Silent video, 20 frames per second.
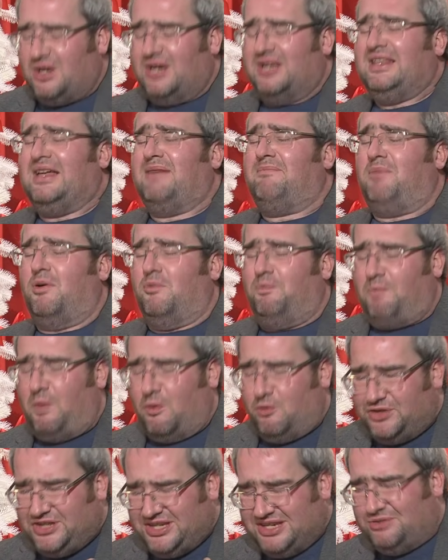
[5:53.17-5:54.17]
когда по
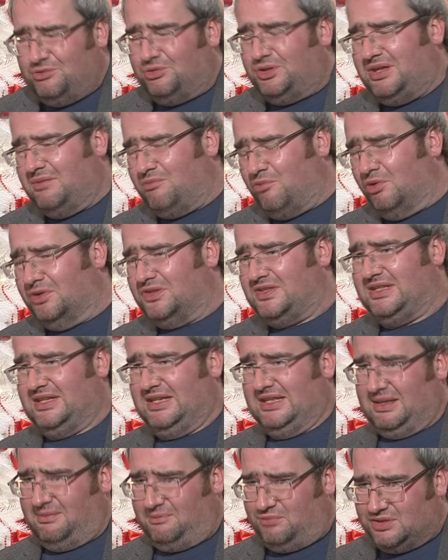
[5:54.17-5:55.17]
поутихнут
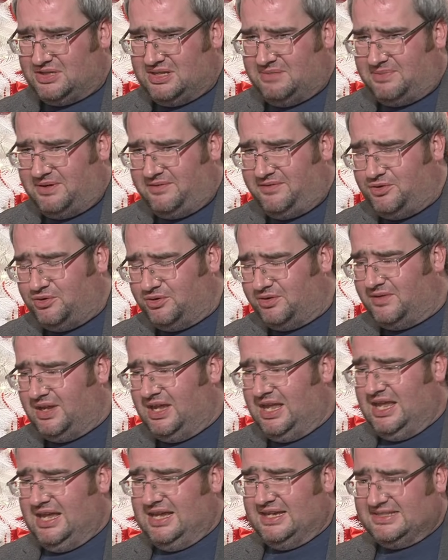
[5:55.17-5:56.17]
эмоции там, после проведенного
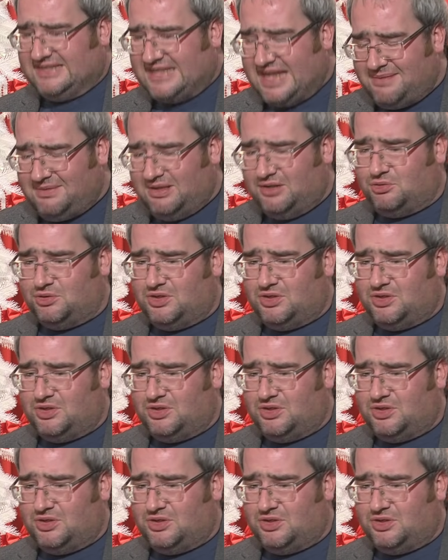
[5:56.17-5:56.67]
саммита.